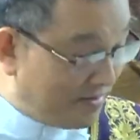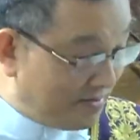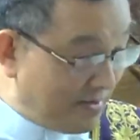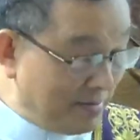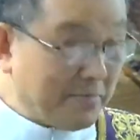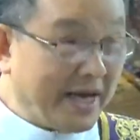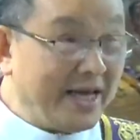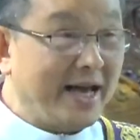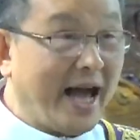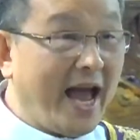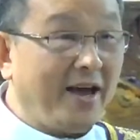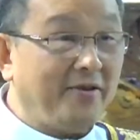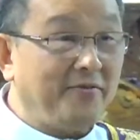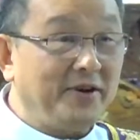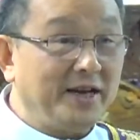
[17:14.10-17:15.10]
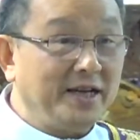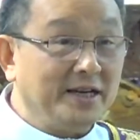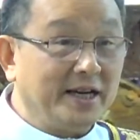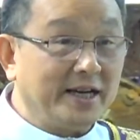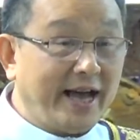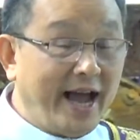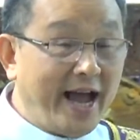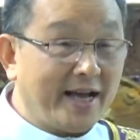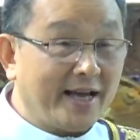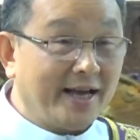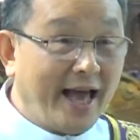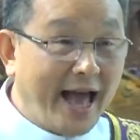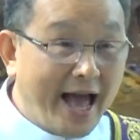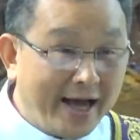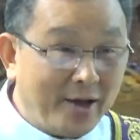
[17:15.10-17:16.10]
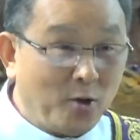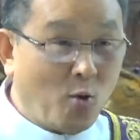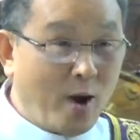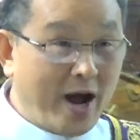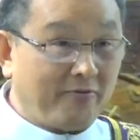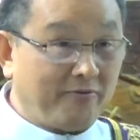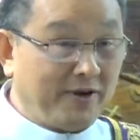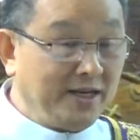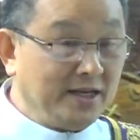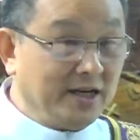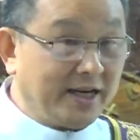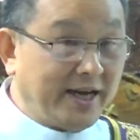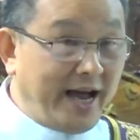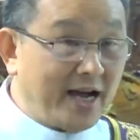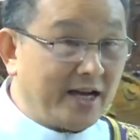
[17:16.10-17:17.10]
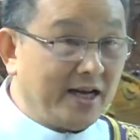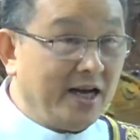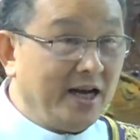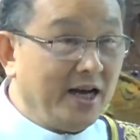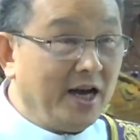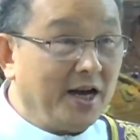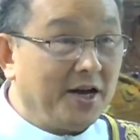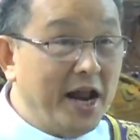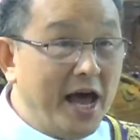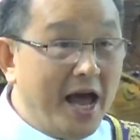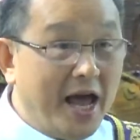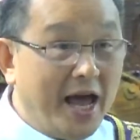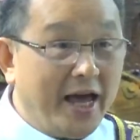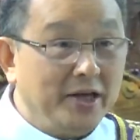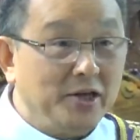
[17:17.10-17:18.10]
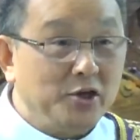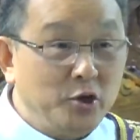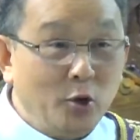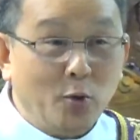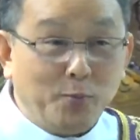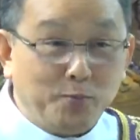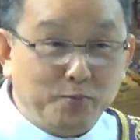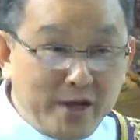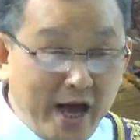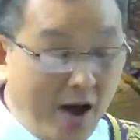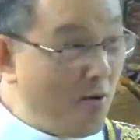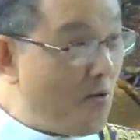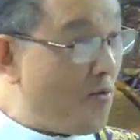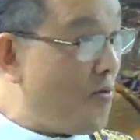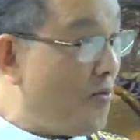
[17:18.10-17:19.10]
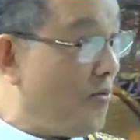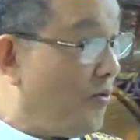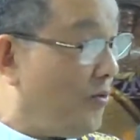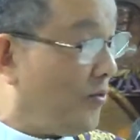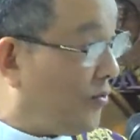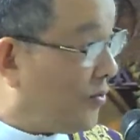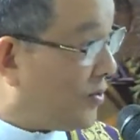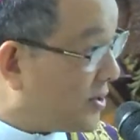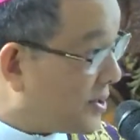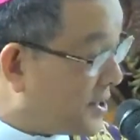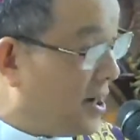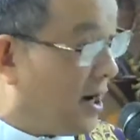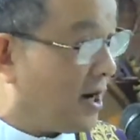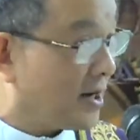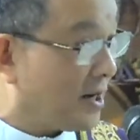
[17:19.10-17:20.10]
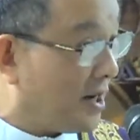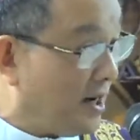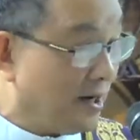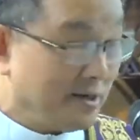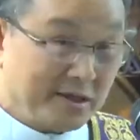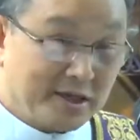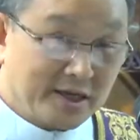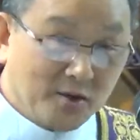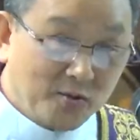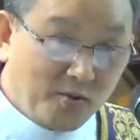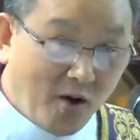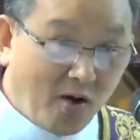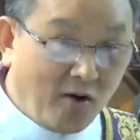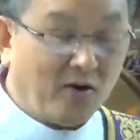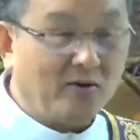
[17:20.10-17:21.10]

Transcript: bình an với người khác hài hòa với người khác để giúp nhau được ơn cứu độ